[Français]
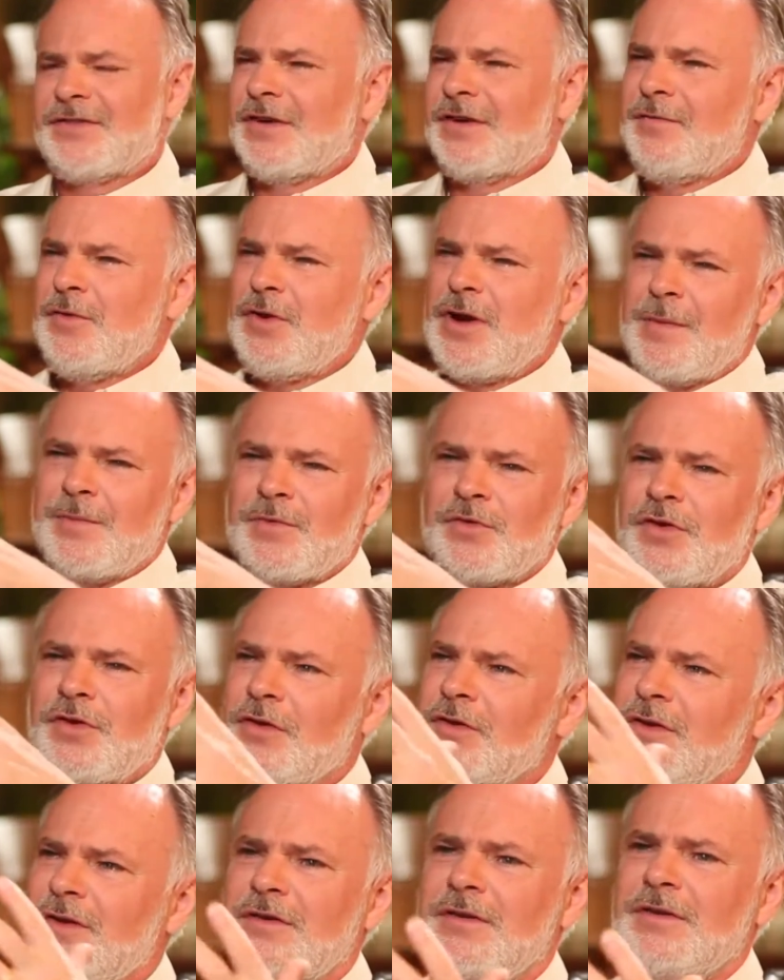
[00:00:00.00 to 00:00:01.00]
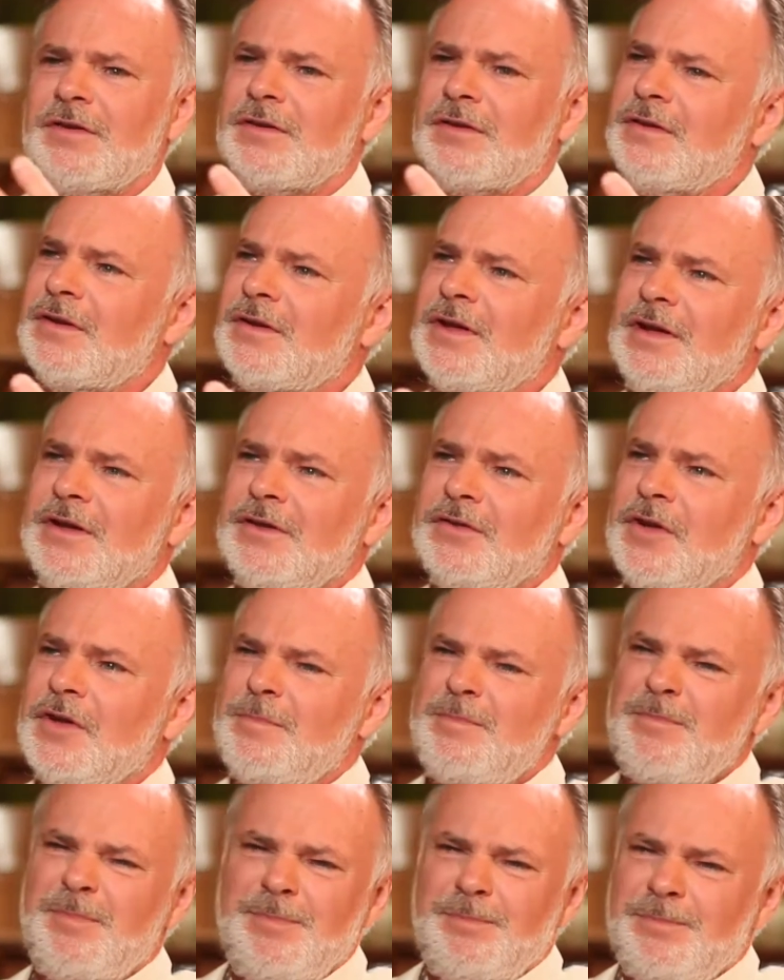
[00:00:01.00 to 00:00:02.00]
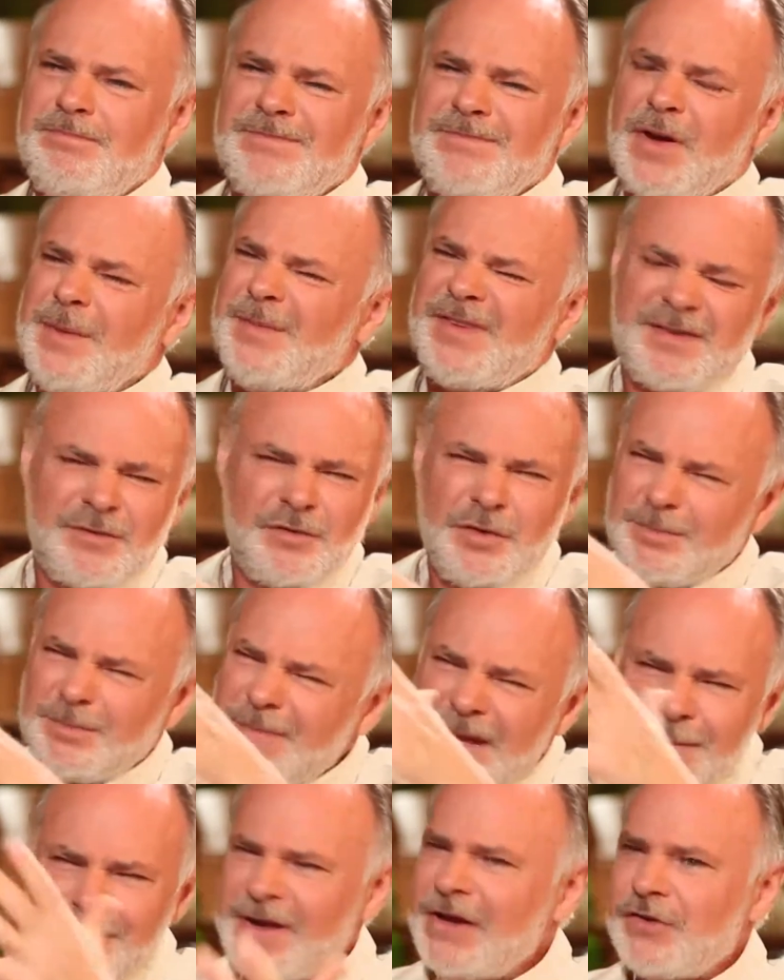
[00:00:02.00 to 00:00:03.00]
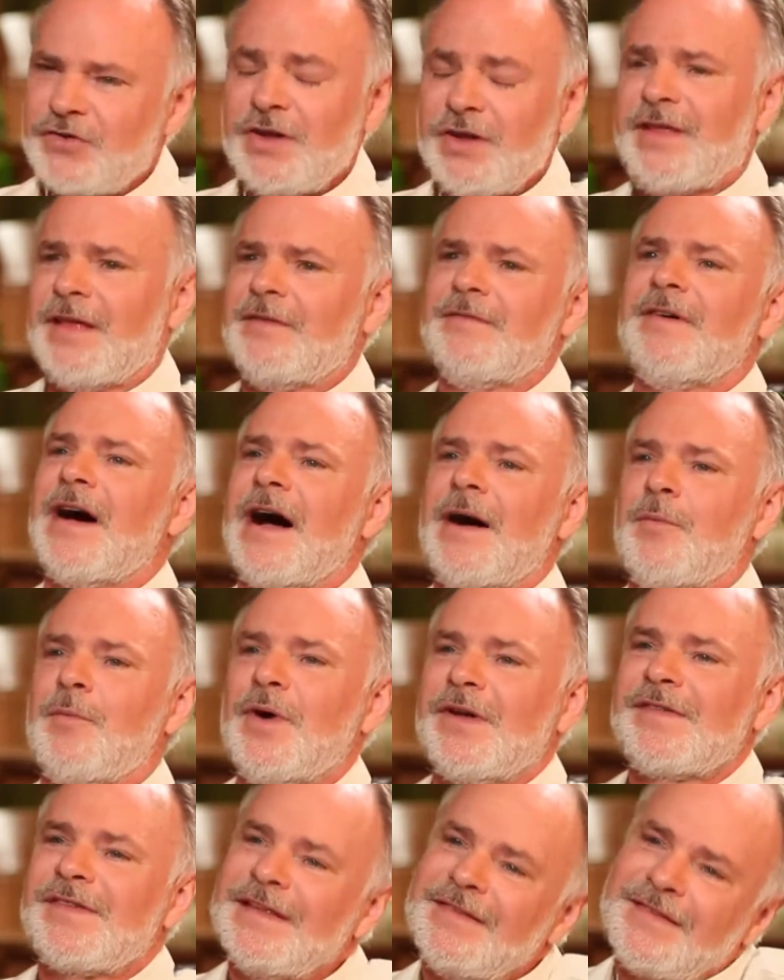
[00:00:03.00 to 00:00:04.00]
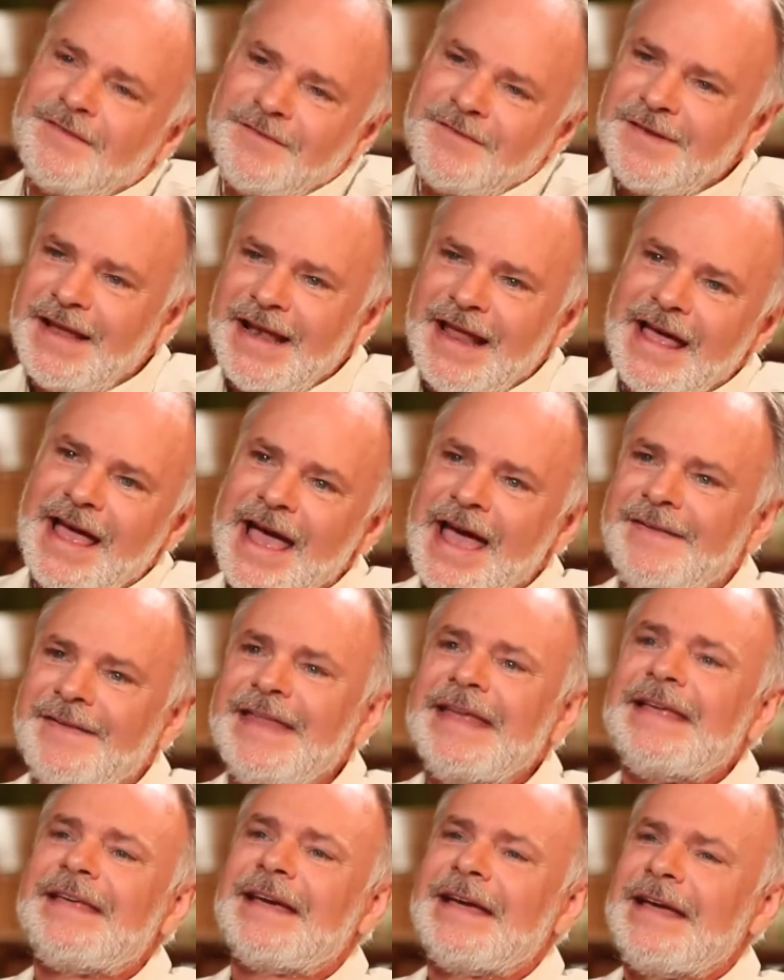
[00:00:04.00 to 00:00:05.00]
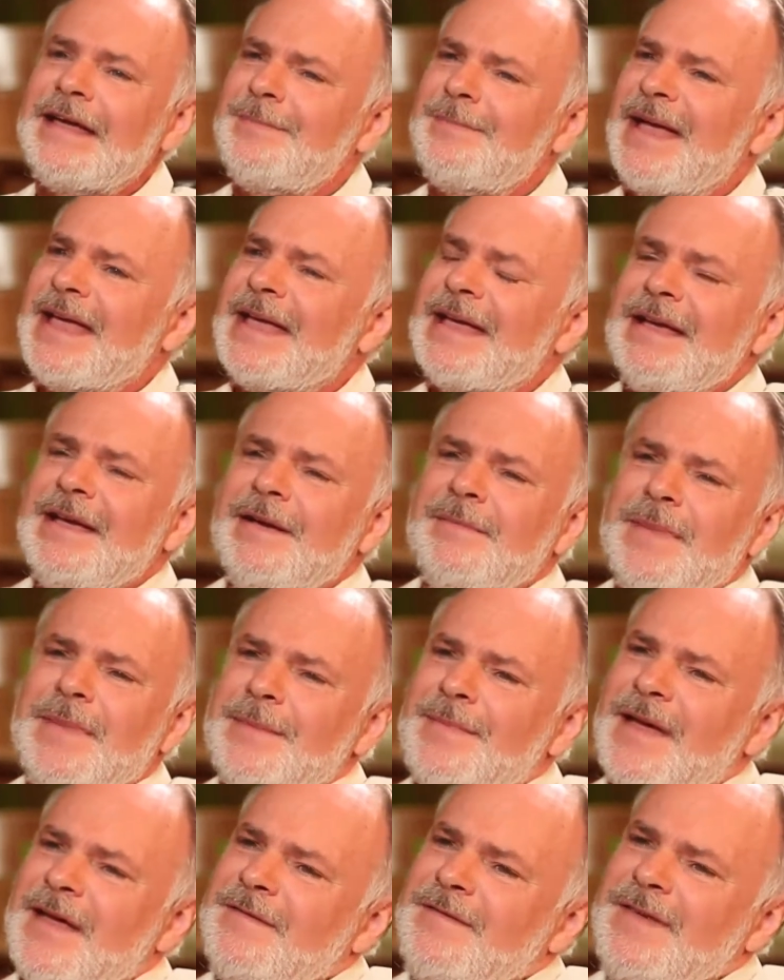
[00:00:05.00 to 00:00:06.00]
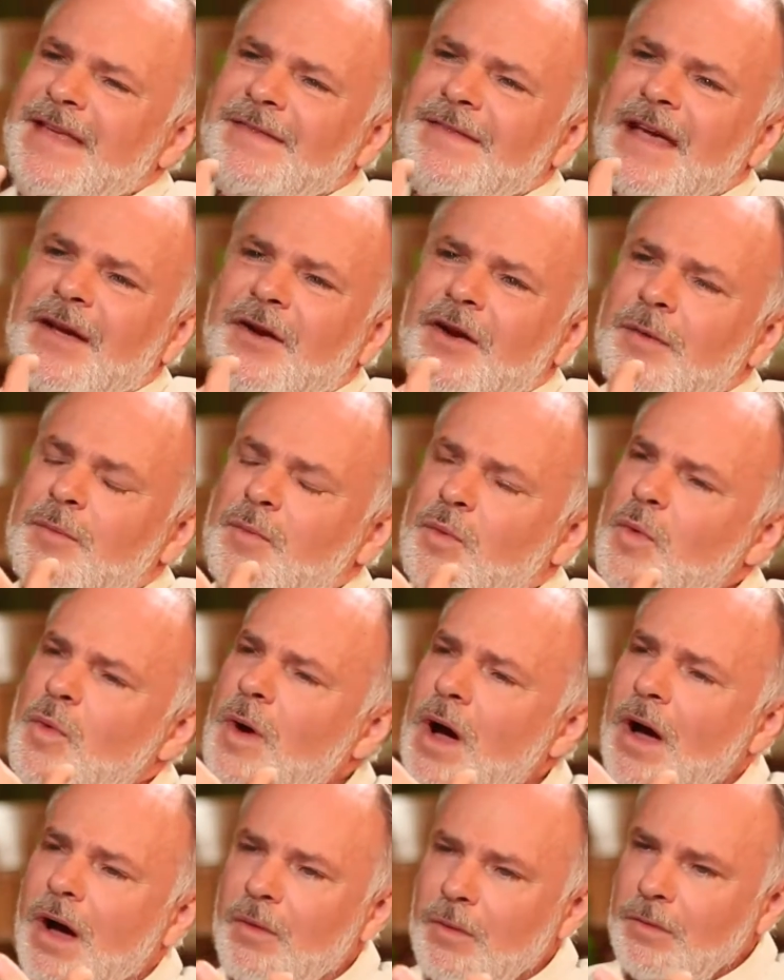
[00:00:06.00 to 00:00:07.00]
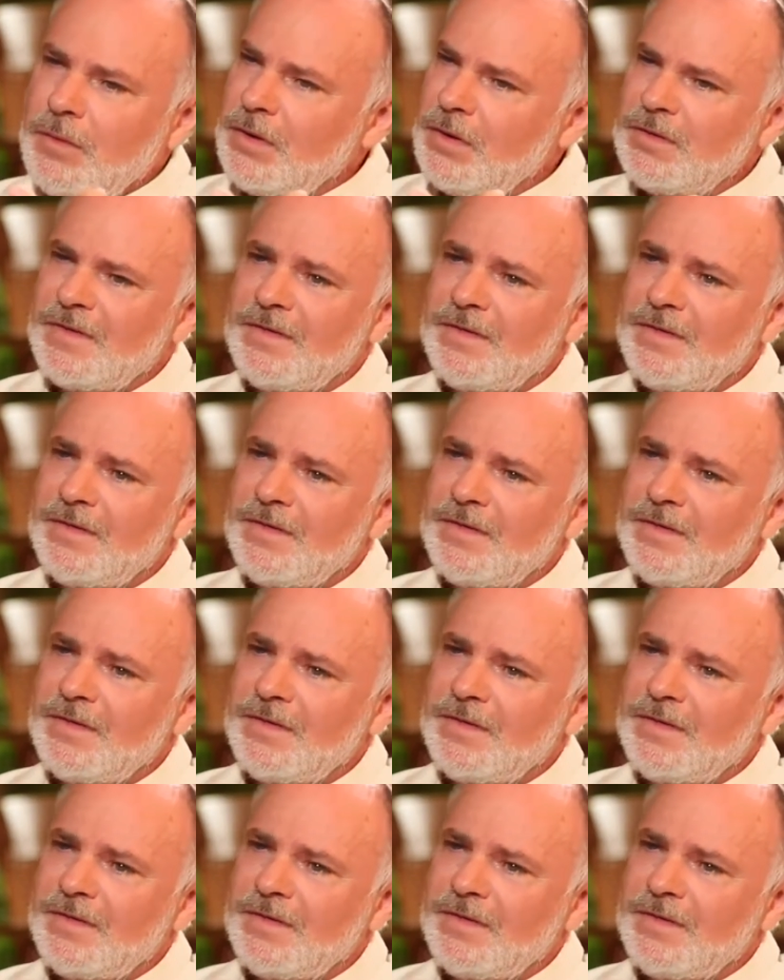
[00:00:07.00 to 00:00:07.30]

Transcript: j'ai vu comme une sorte de, de, de comme si tous mes péchés étaient devant moi. C'est difficile à, décrire, mais, mais ma vie était comme wow,